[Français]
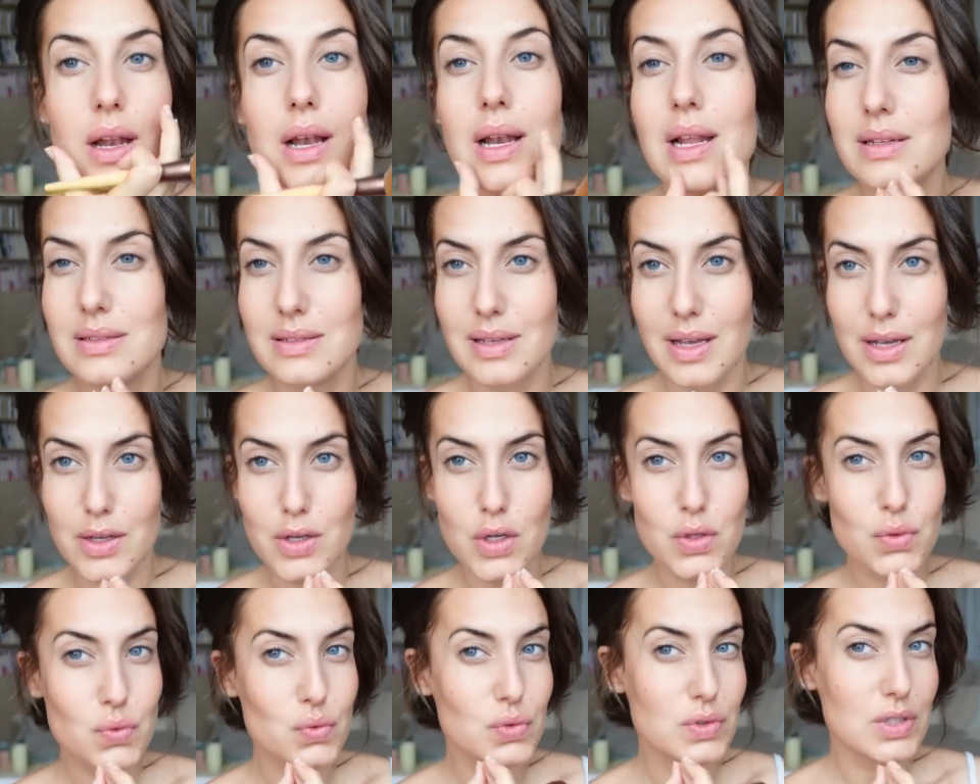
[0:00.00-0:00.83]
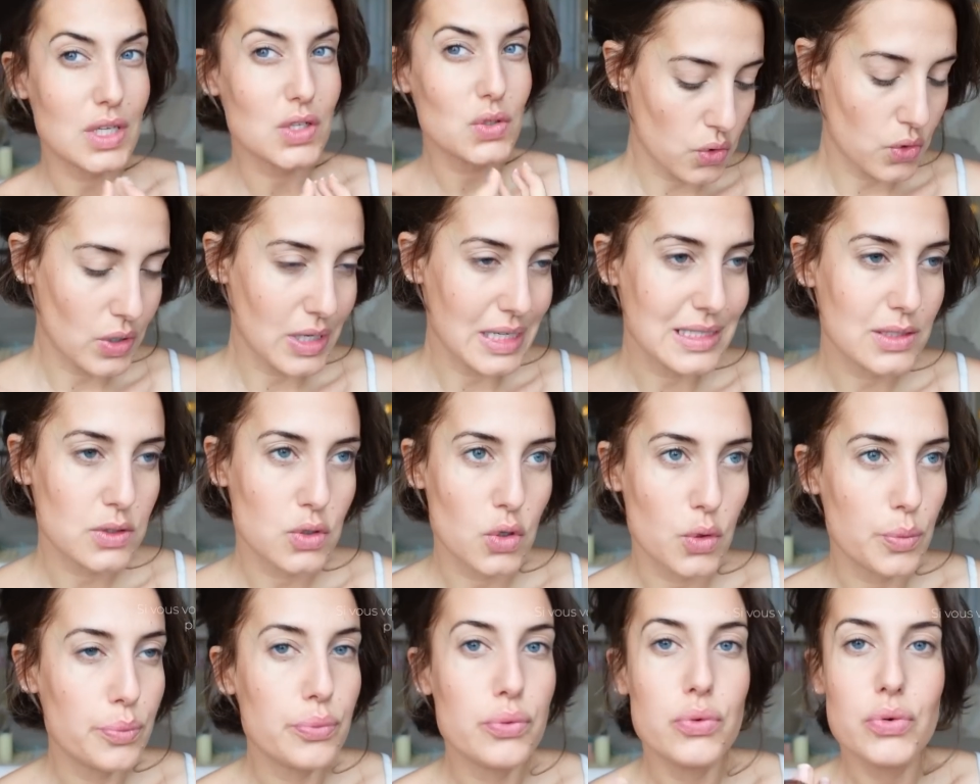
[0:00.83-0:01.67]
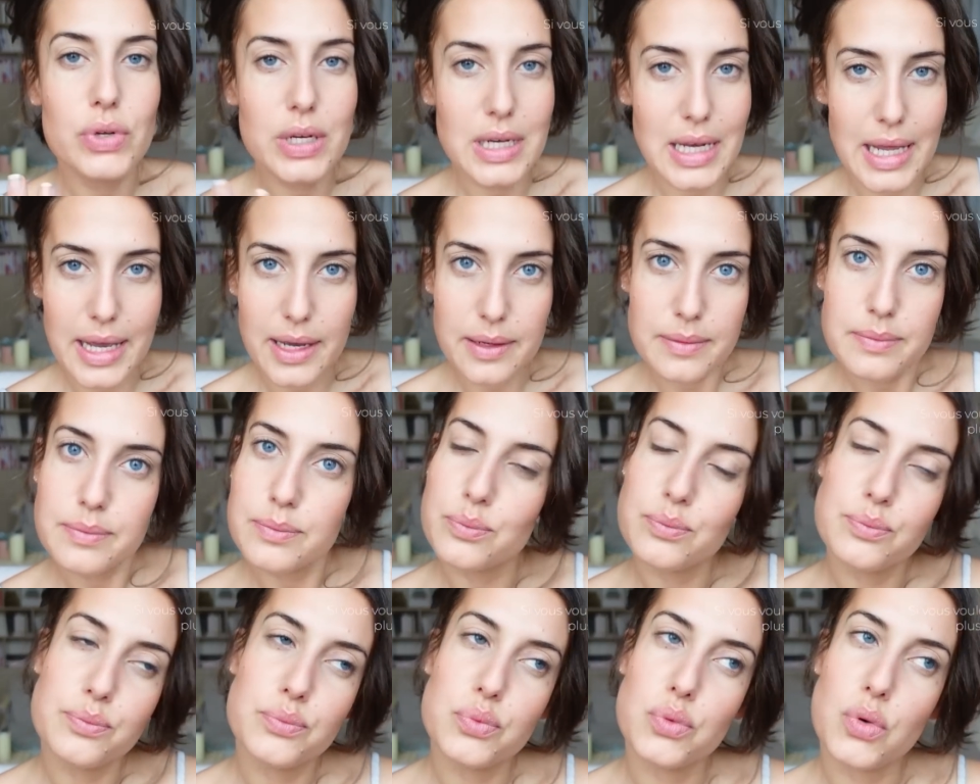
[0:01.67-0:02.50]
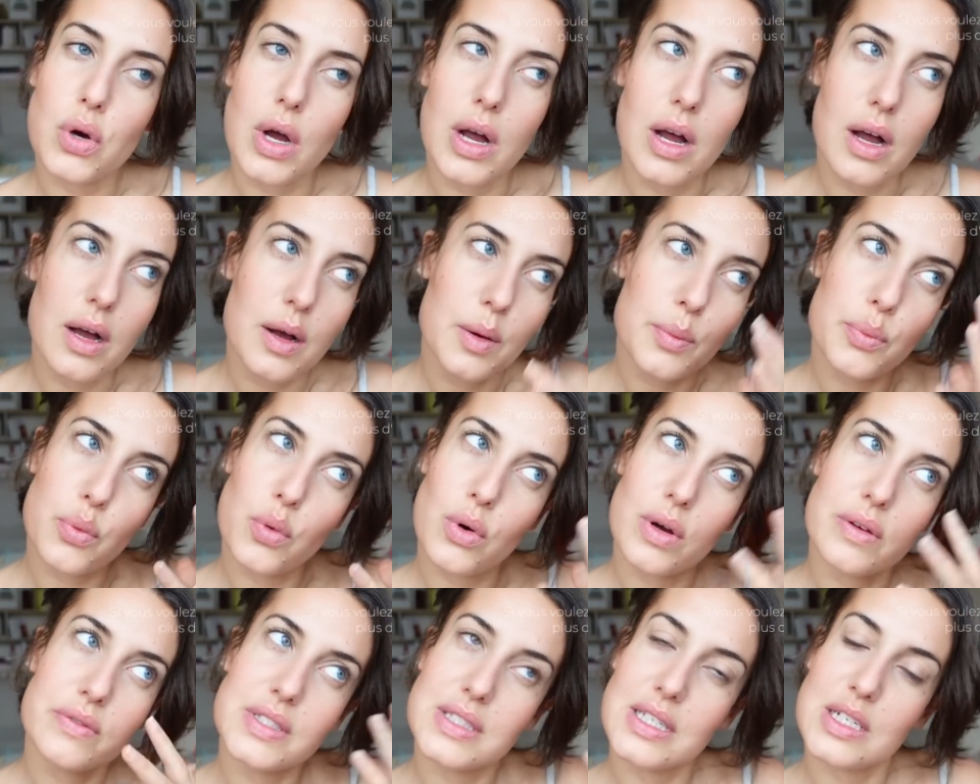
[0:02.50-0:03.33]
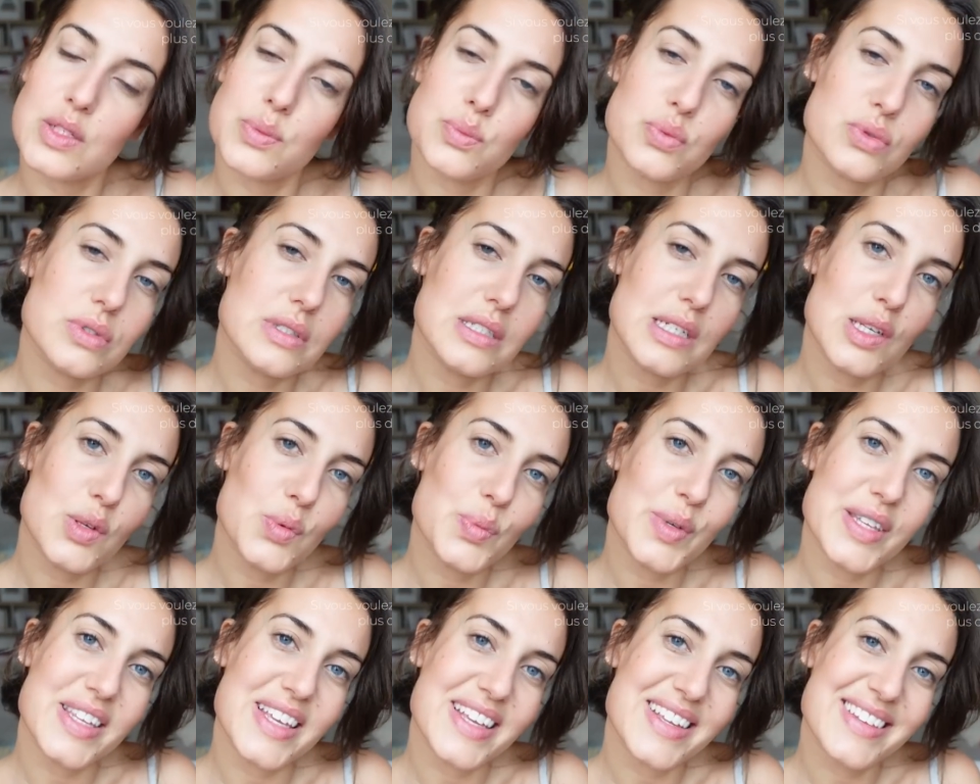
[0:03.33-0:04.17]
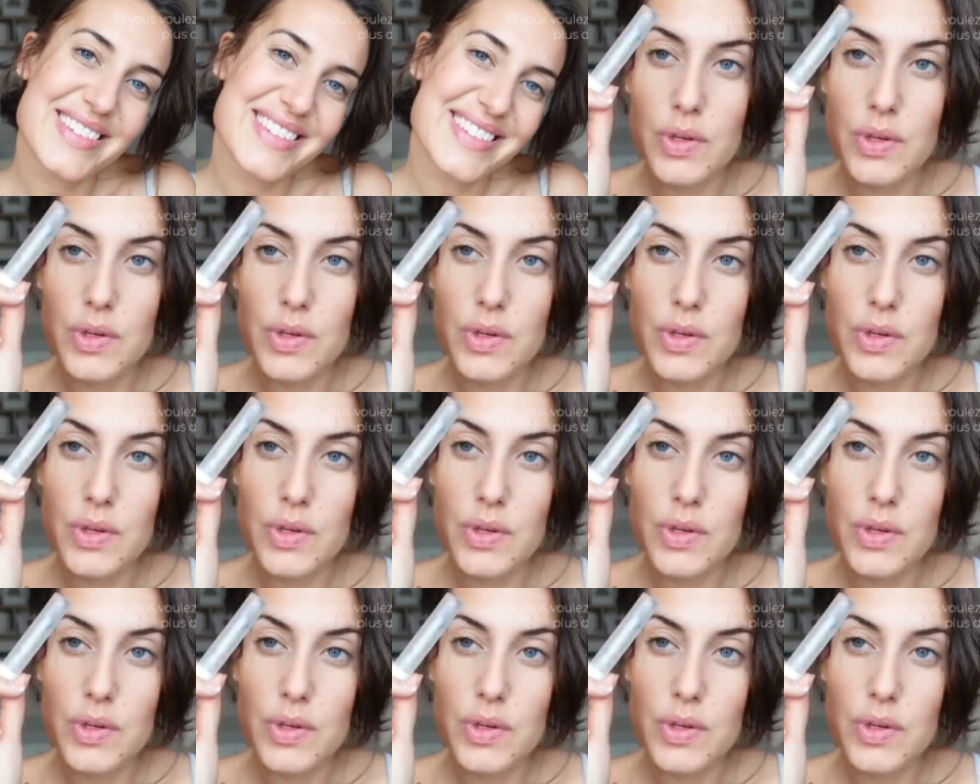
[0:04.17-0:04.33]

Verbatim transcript: L'intérieur, tout ça, je le laisse plus clair pour un, pour un, visage plus illuminé.